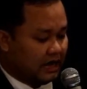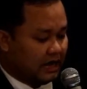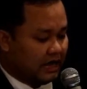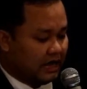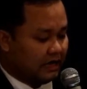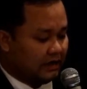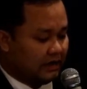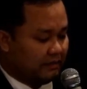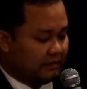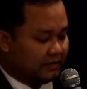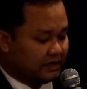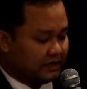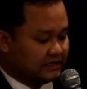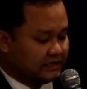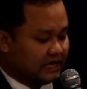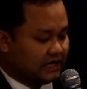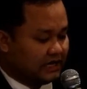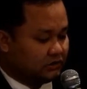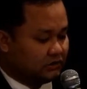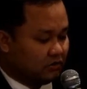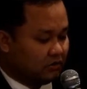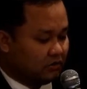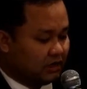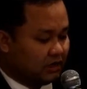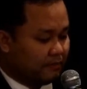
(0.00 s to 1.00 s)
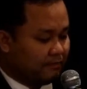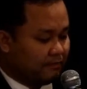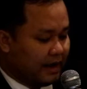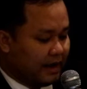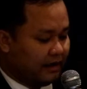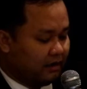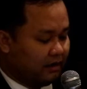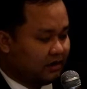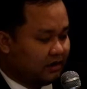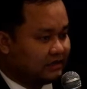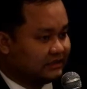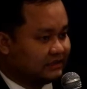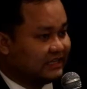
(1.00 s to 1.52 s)
ให้ประชาชนเข้าไป
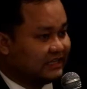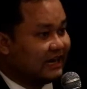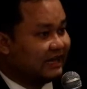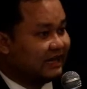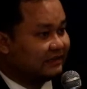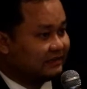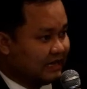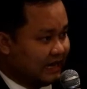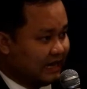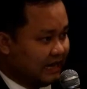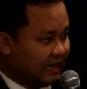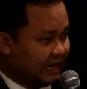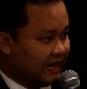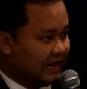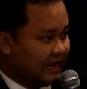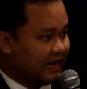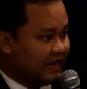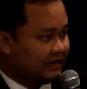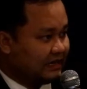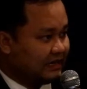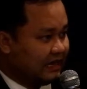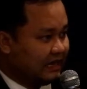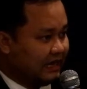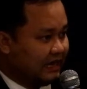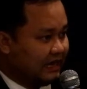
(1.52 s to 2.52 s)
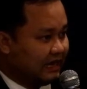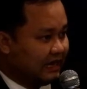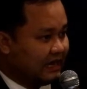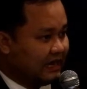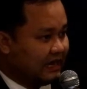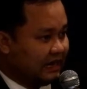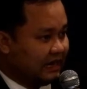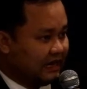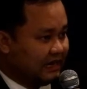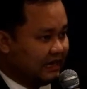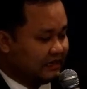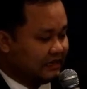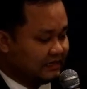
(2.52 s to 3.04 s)
ก็จะลักษณะคล้ายกันแต่ในข
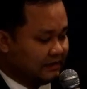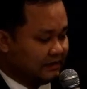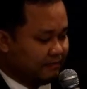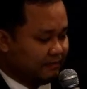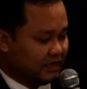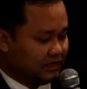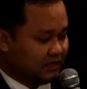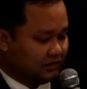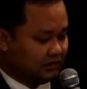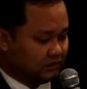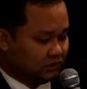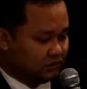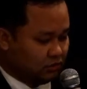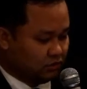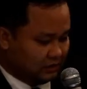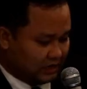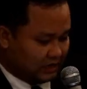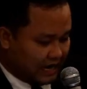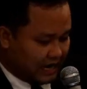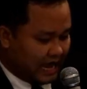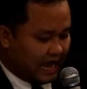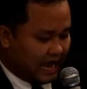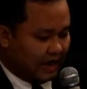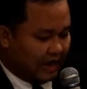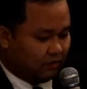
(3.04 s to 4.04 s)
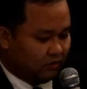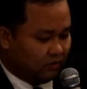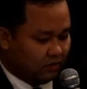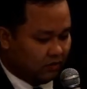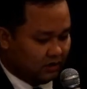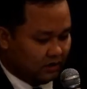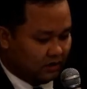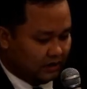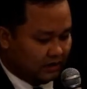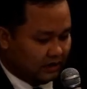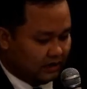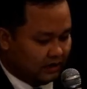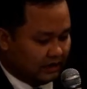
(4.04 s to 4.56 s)
ณะนั้นเนี่ยจะเป็นชุดขาว
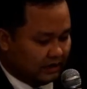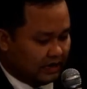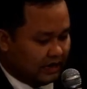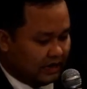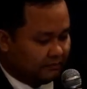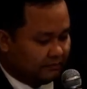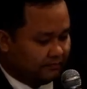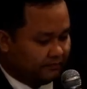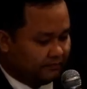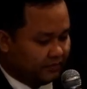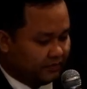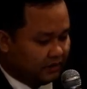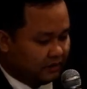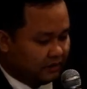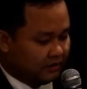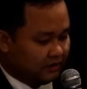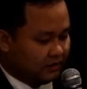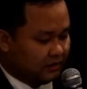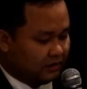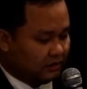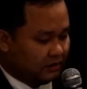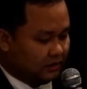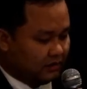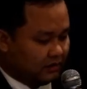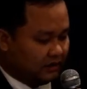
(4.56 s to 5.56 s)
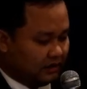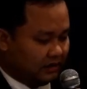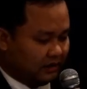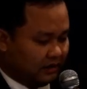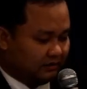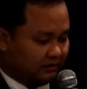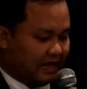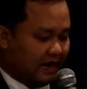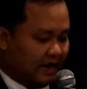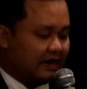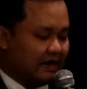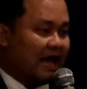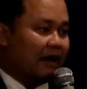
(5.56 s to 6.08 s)
นะครับ
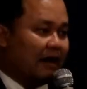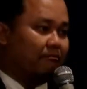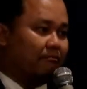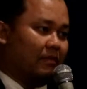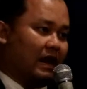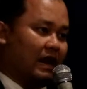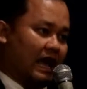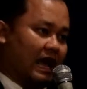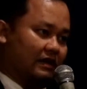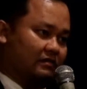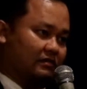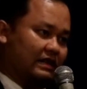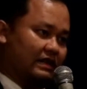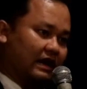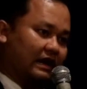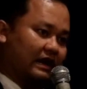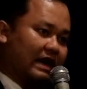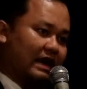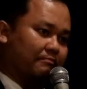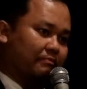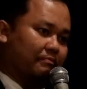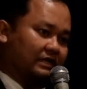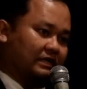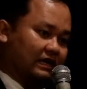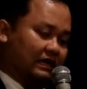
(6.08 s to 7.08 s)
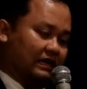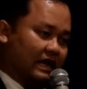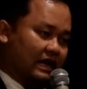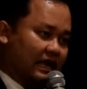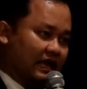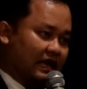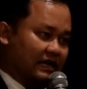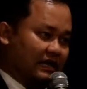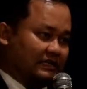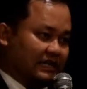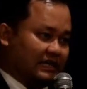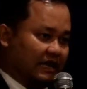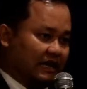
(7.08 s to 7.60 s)
แต่งดำล่ะแต่งดำมาจากไหน
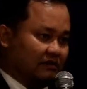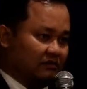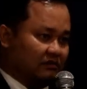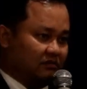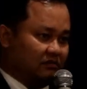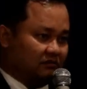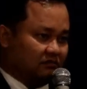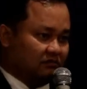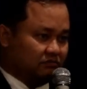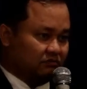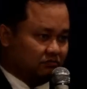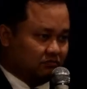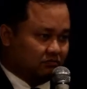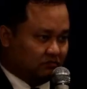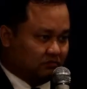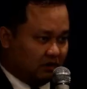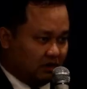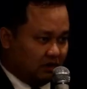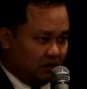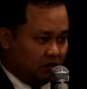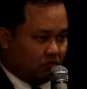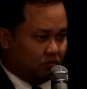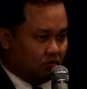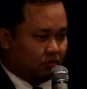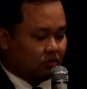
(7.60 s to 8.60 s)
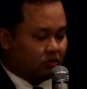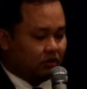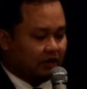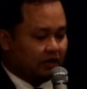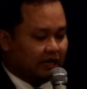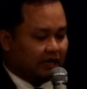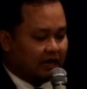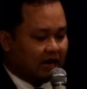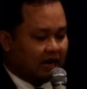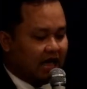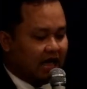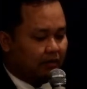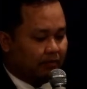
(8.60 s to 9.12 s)
อาจารย์ลูกโรด
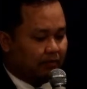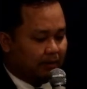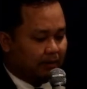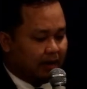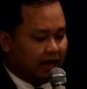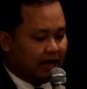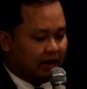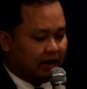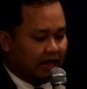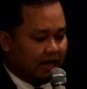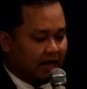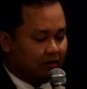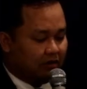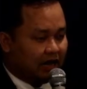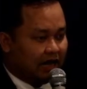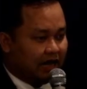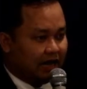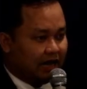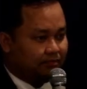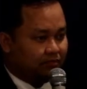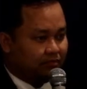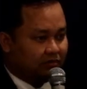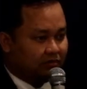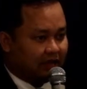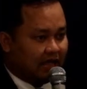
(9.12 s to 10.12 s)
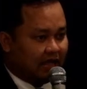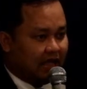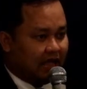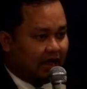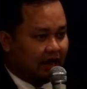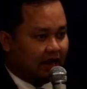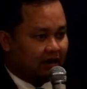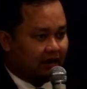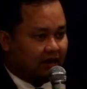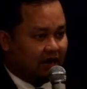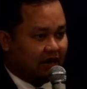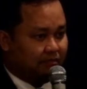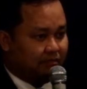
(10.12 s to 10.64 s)
ได้กล่าวไปบ้างแล้วนะครับ แต่
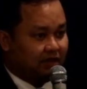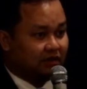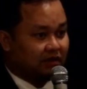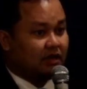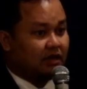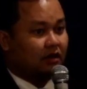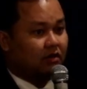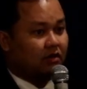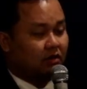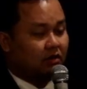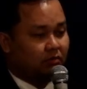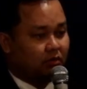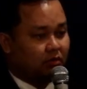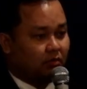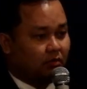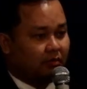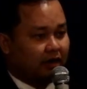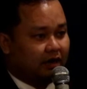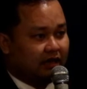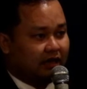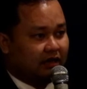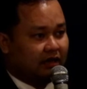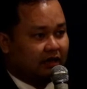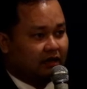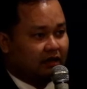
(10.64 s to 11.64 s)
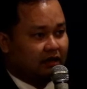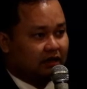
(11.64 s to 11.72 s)
ในมิติของผมใน